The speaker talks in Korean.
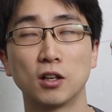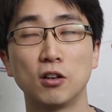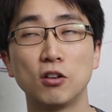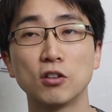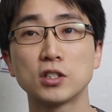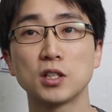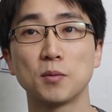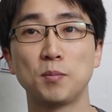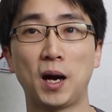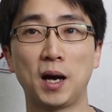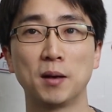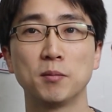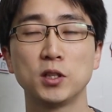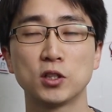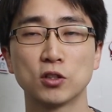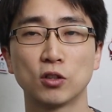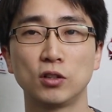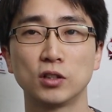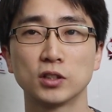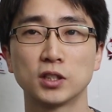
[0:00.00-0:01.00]
그러니까 어제
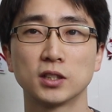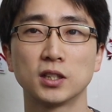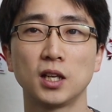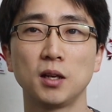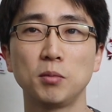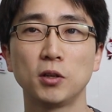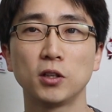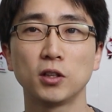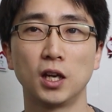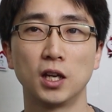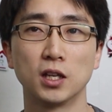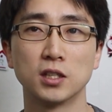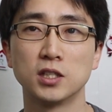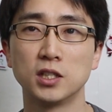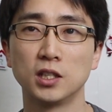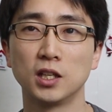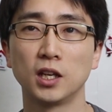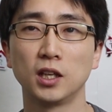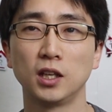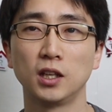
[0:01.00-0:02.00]
밤이죠. 어제 새벽에
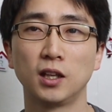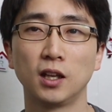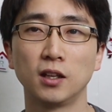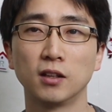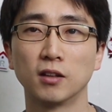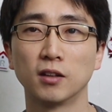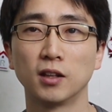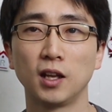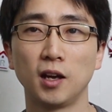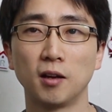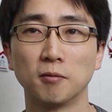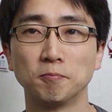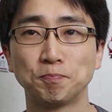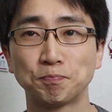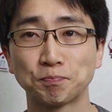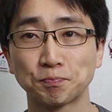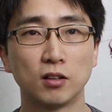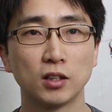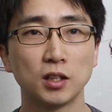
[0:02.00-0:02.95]
진행이 됐는데,